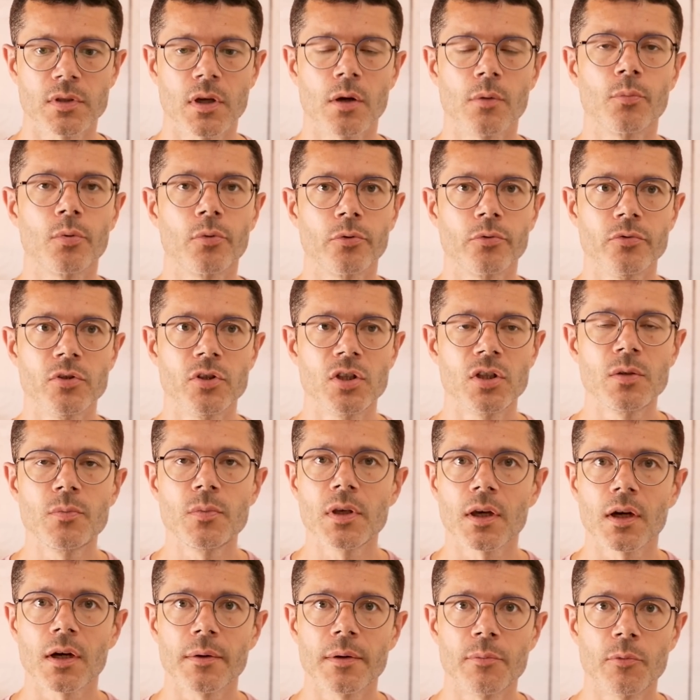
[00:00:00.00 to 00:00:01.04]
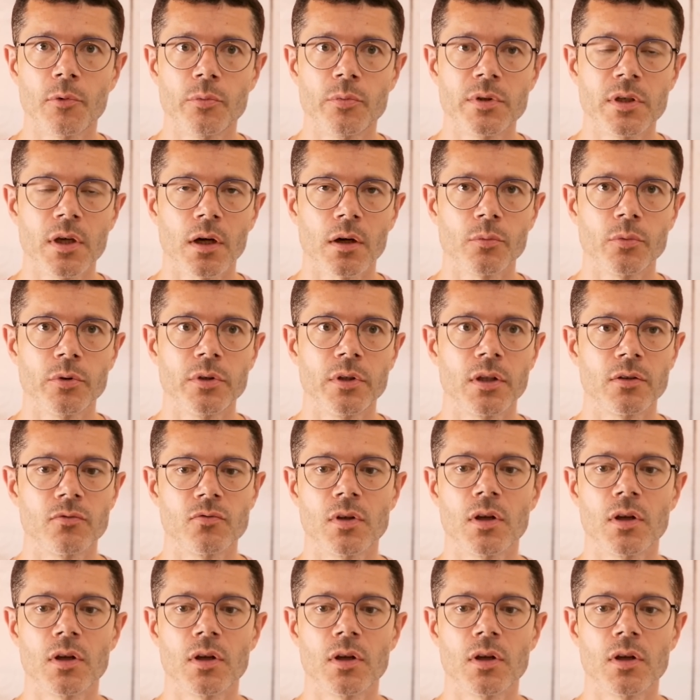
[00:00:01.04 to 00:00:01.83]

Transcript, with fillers: C'est un produit chimique quand même, le bicarbonate.